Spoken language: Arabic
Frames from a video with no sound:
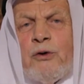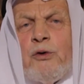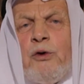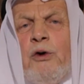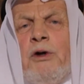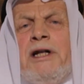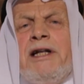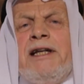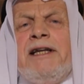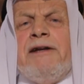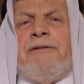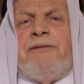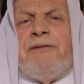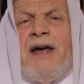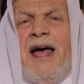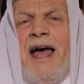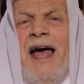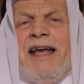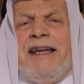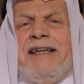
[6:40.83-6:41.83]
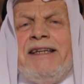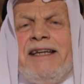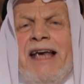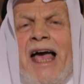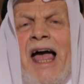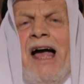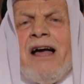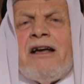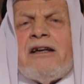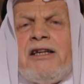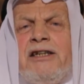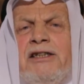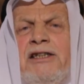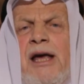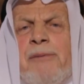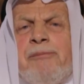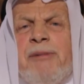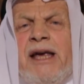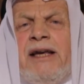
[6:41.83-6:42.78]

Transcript: كلف أن يعقد